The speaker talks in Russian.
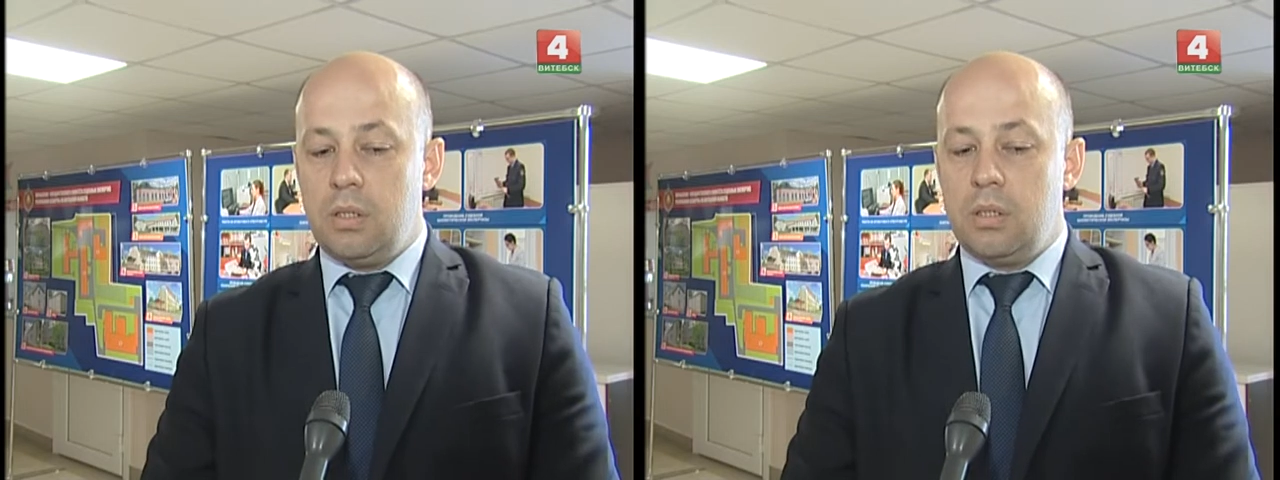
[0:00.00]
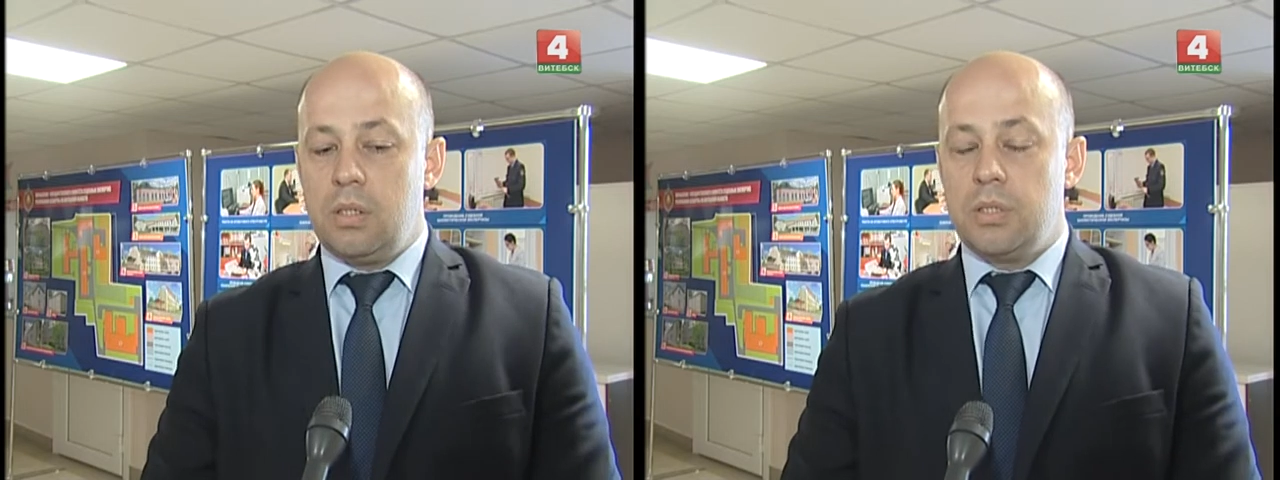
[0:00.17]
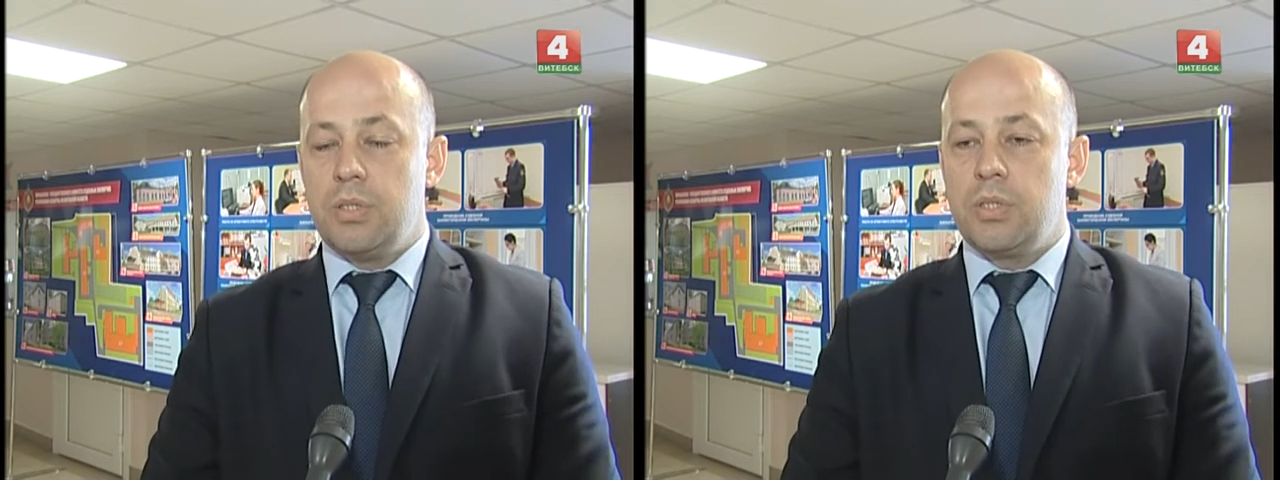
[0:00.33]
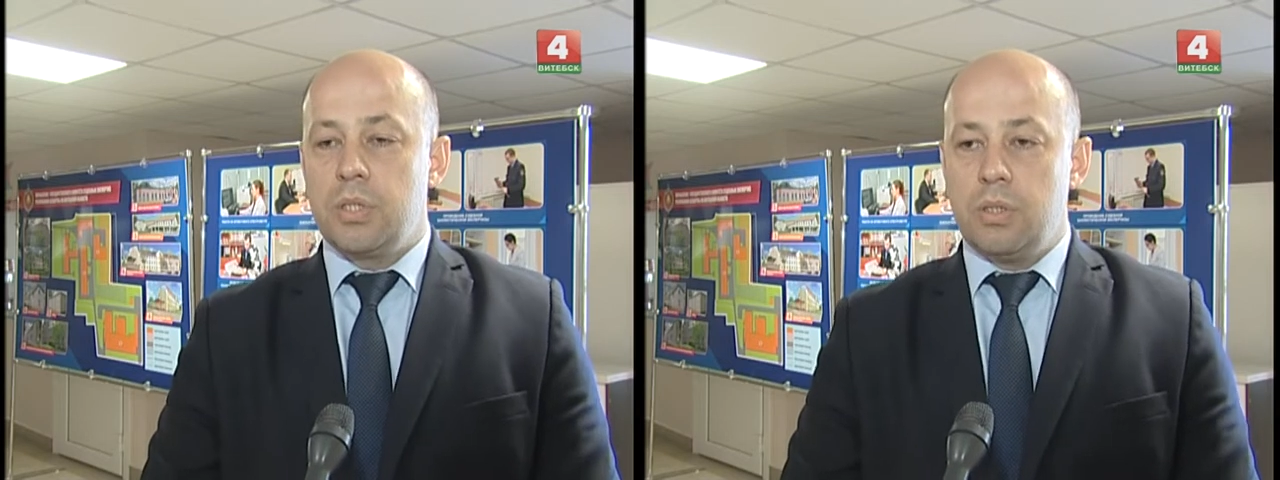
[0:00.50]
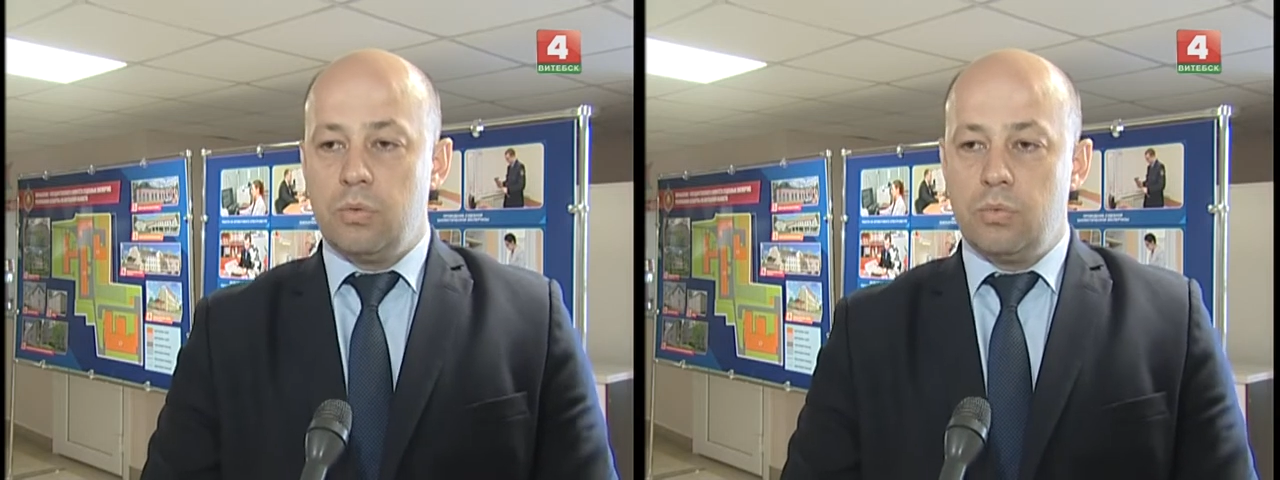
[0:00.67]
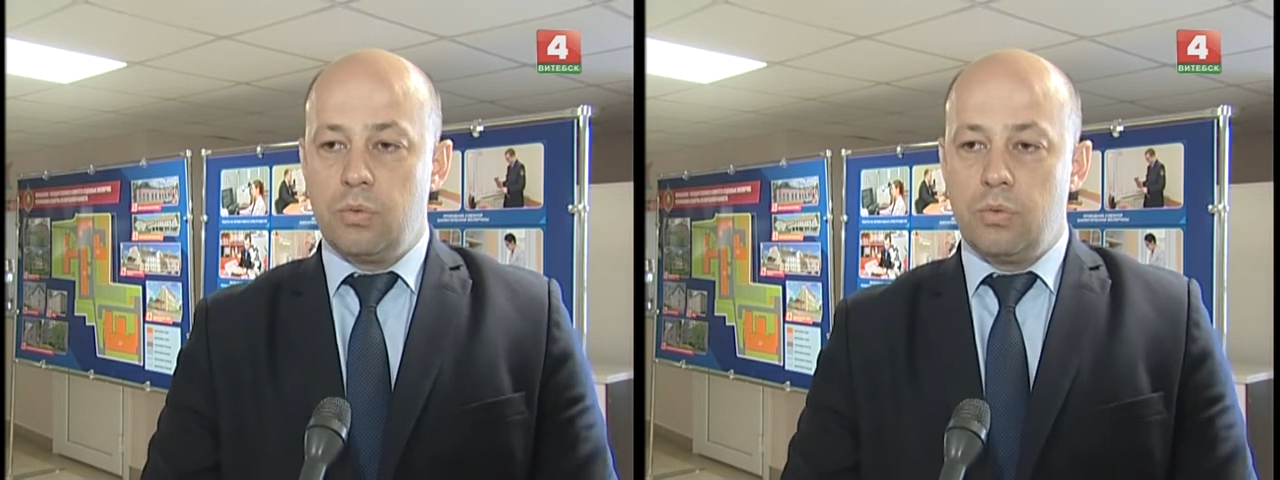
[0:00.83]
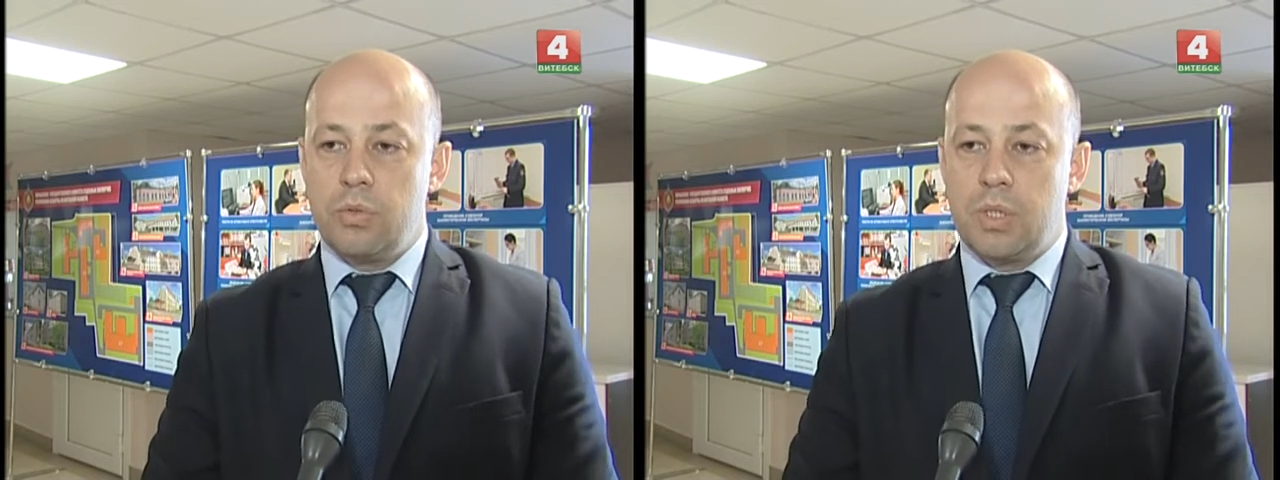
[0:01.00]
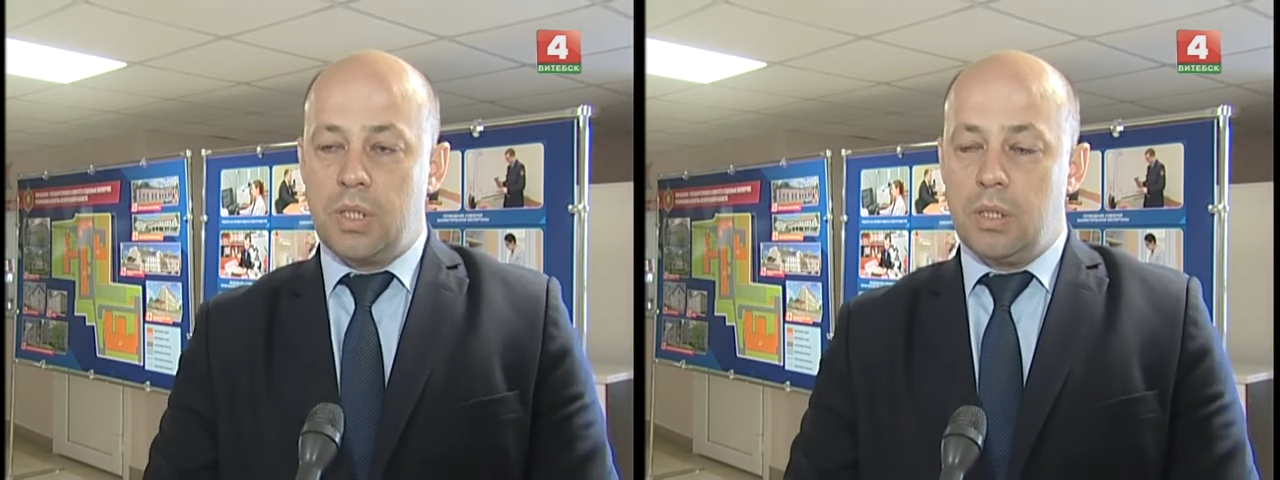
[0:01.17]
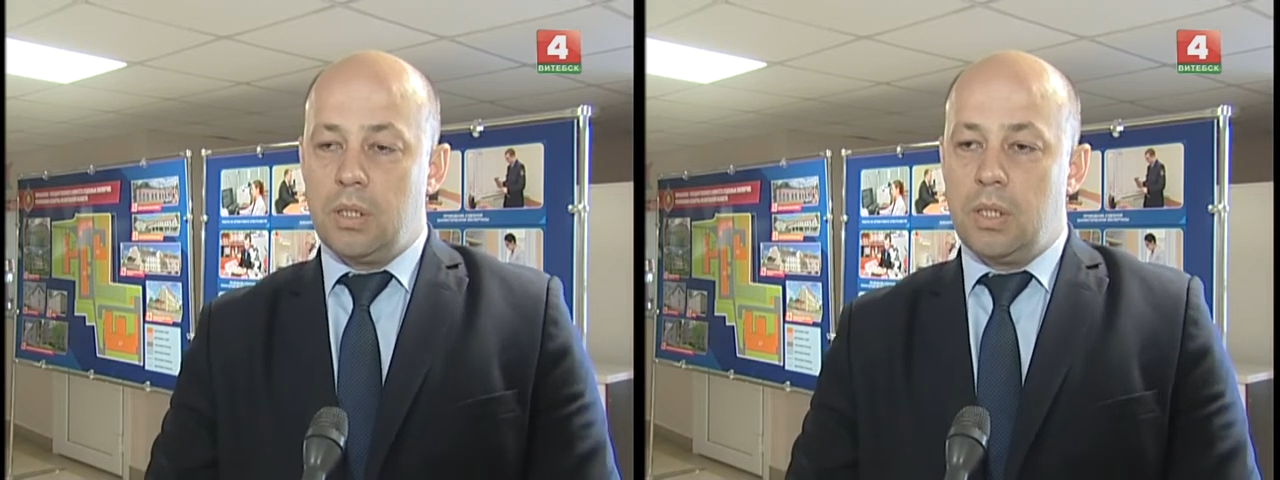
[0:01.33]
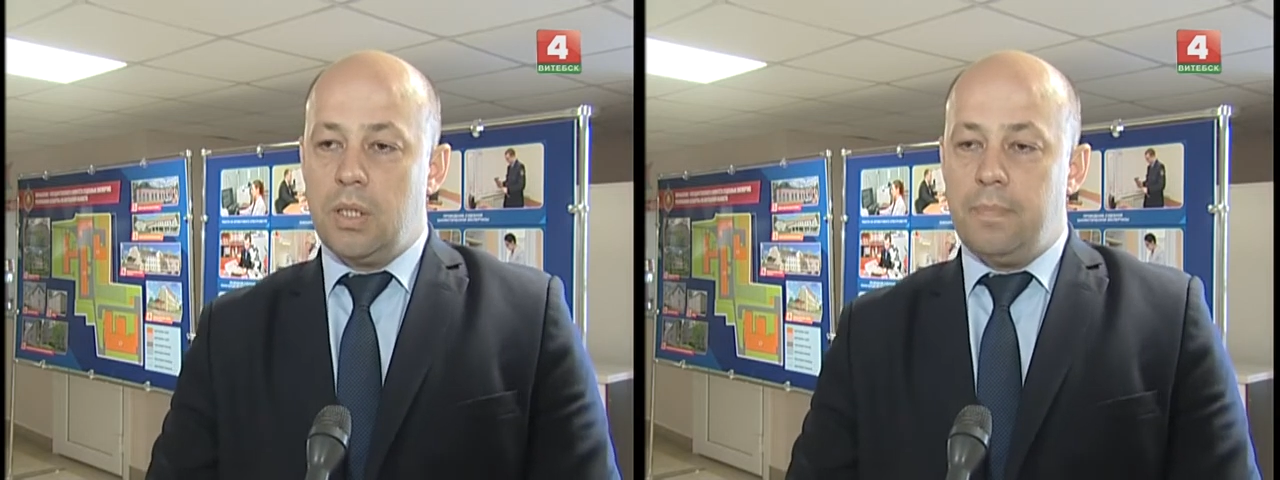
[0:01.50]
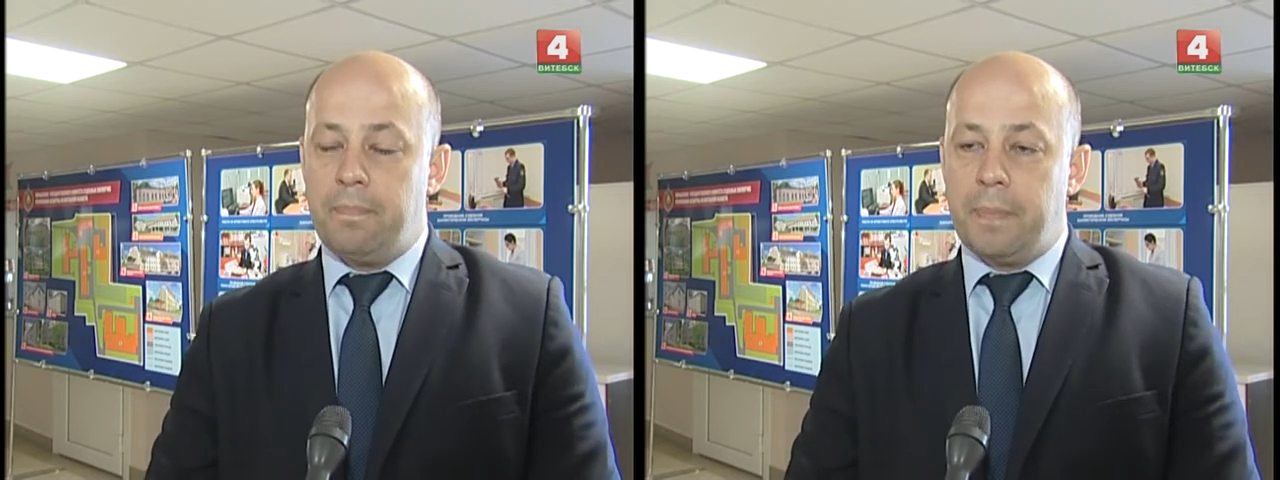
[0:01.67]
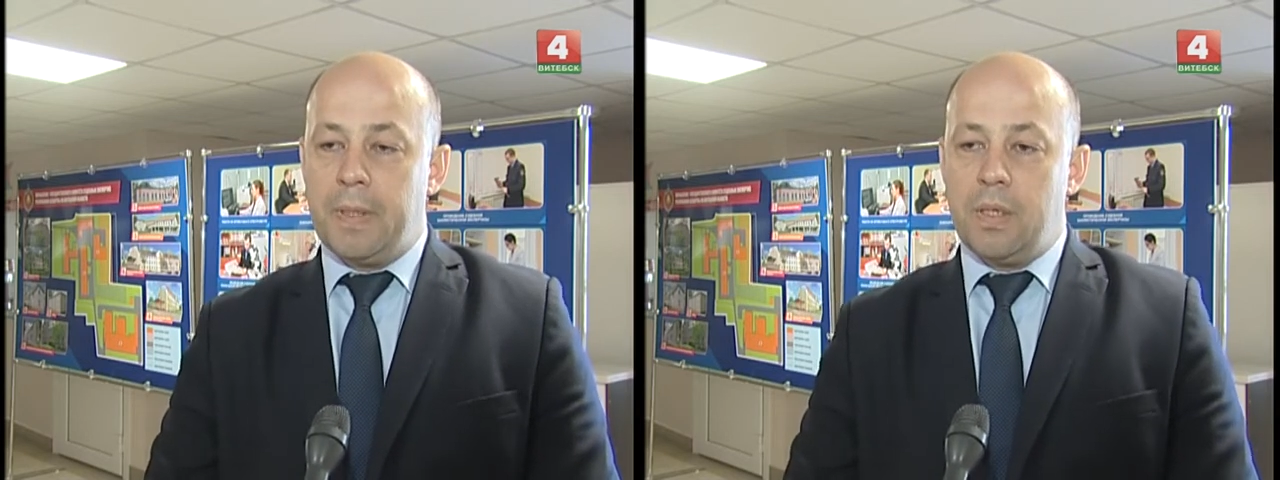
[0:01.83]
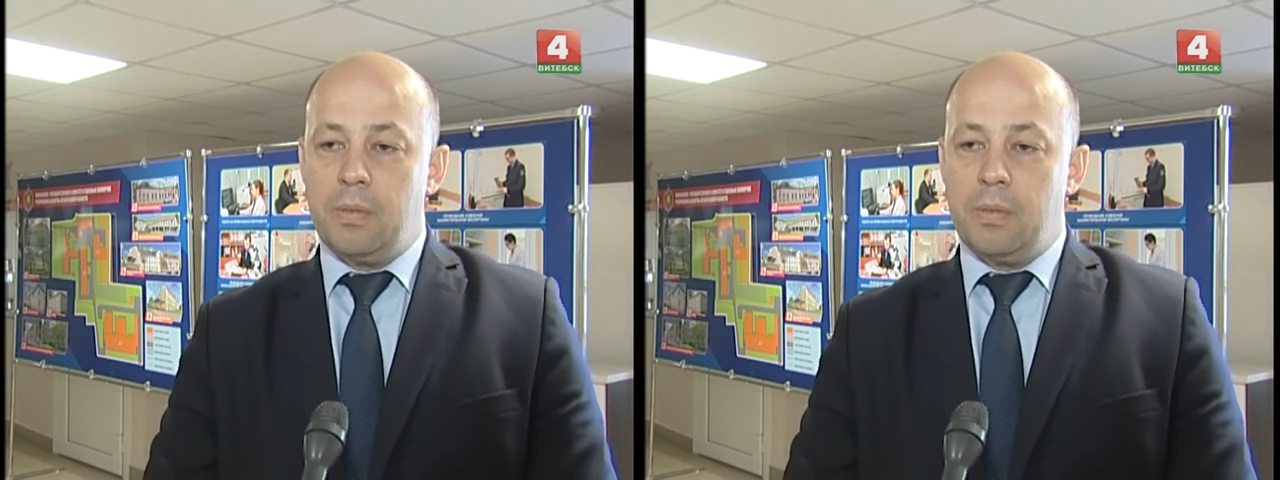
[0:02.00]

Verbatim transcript: террористические угрозы, когда а,